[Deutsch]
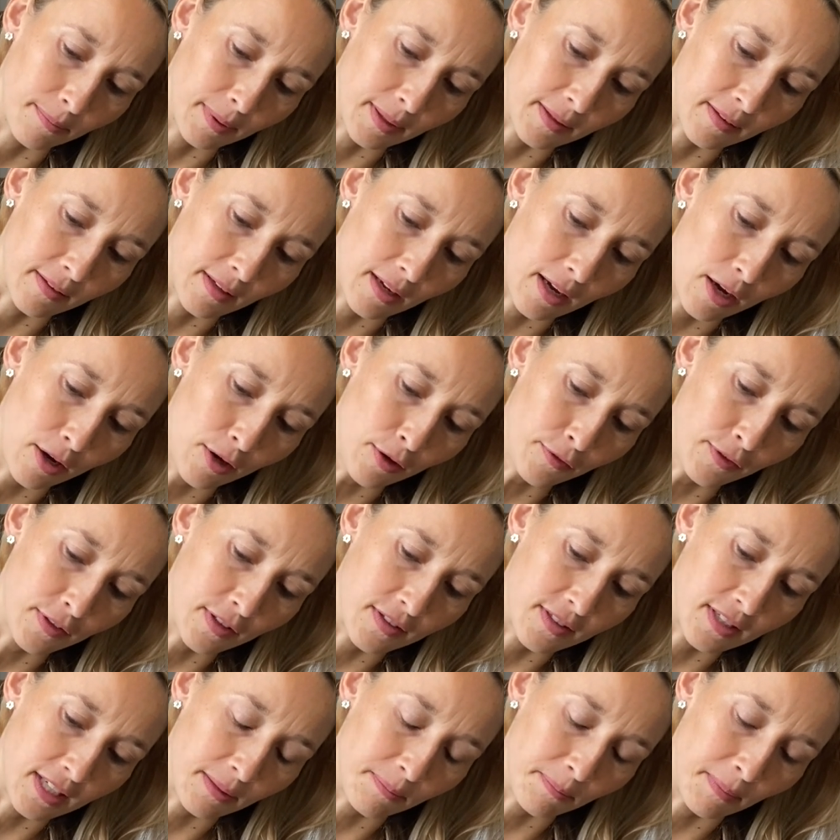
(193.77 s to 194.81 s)
Passt auf,
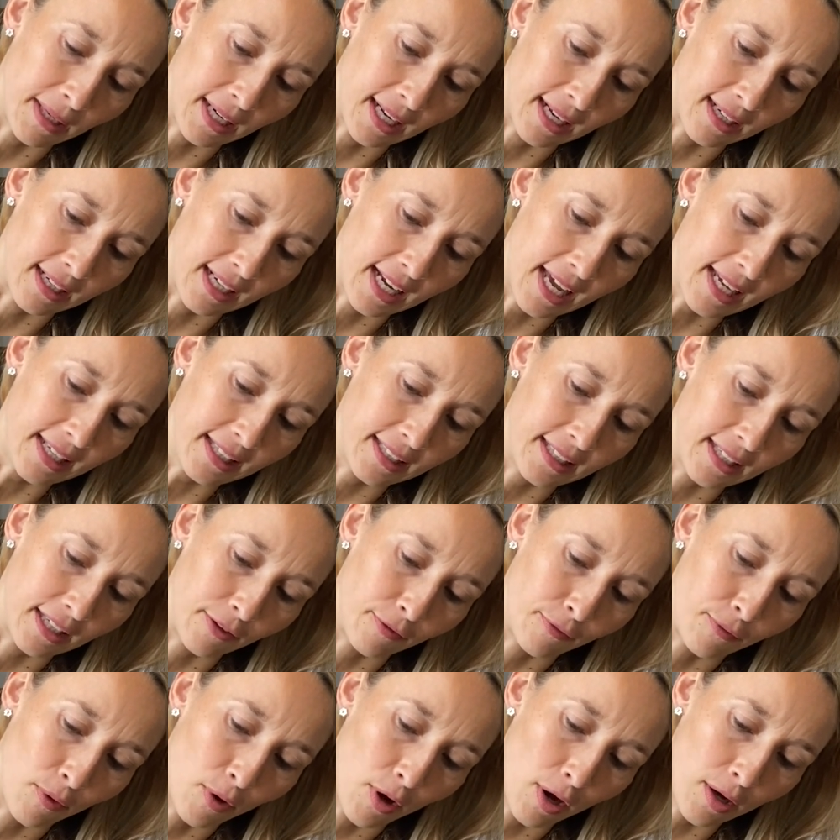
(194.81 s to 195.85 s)
das sieht man dann gleich
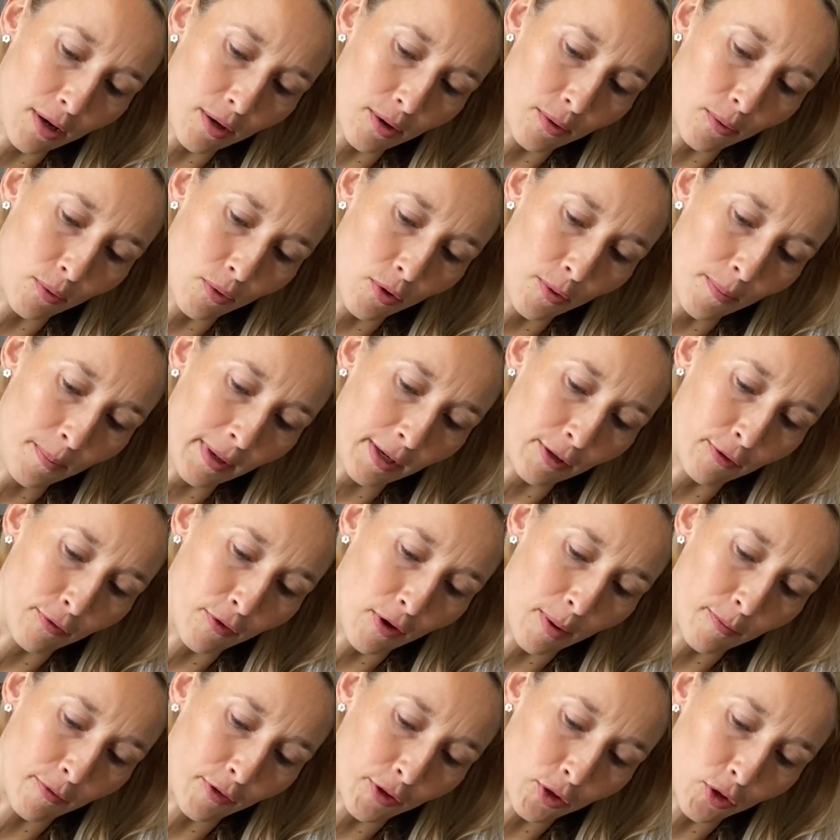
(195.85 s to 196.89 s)
hier vor oben
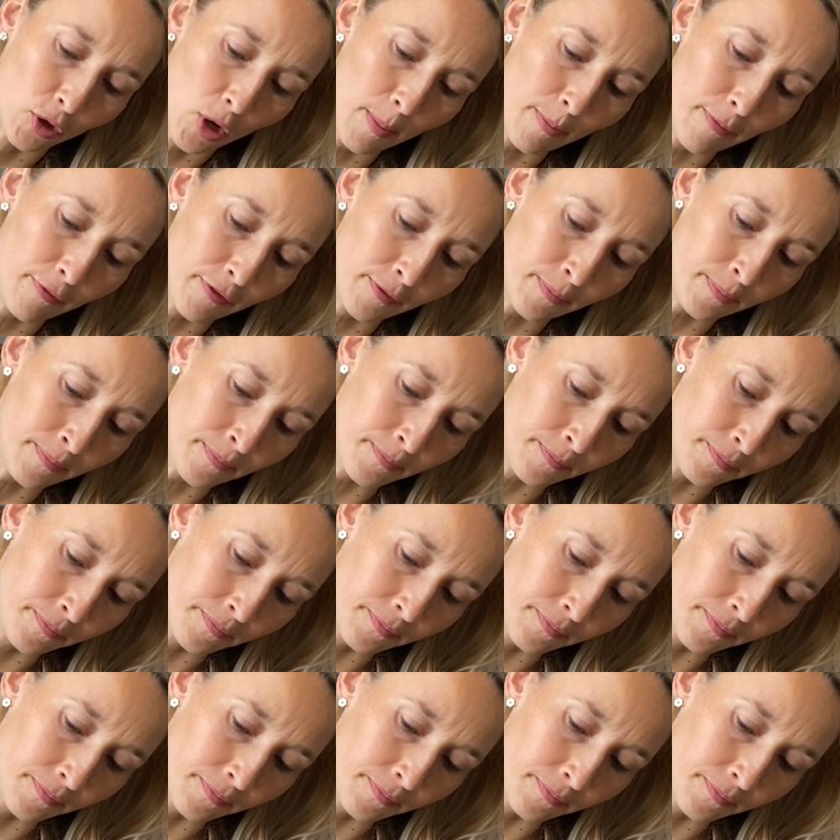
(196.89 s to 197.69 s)
in Form von Tropfen.